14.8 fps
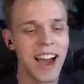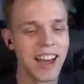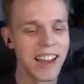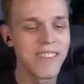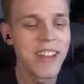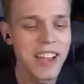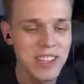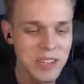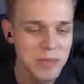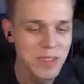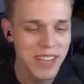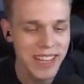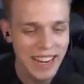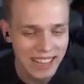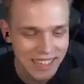Ale więksi
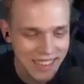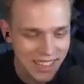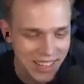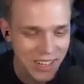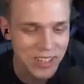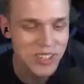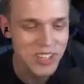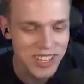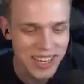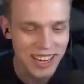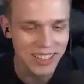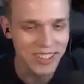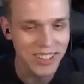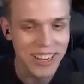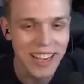przegrali tego
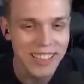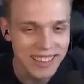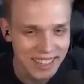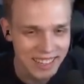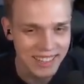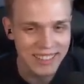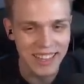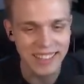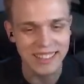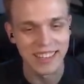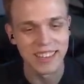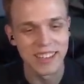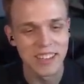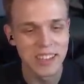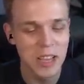odcinka to hejter i
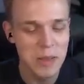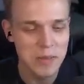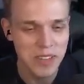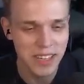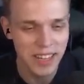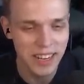tata. No i dobrze,